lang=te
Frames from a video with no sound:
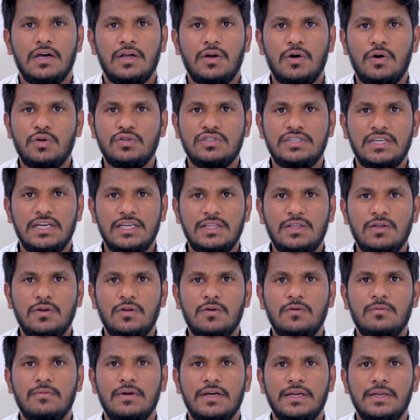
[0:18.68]
రెండు
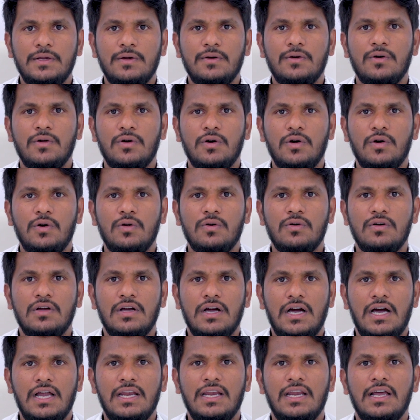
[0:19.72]
చేతులు మరియు రెండు
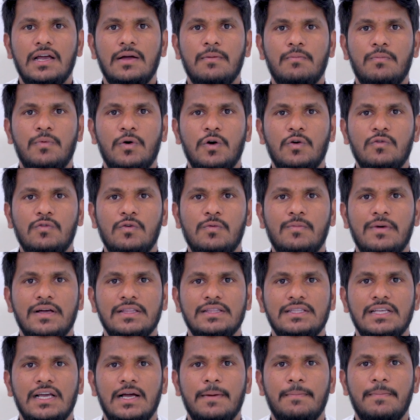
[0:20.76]
కాళ్ళ పొడవు
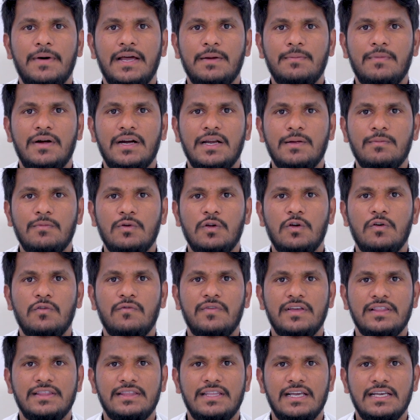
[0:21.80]
మధ్య పరిమాణంలో
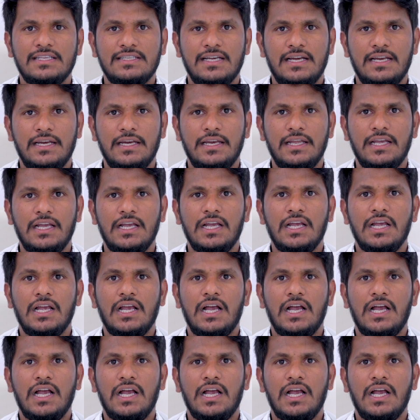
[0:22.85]
వ్యత్యాసాన్ని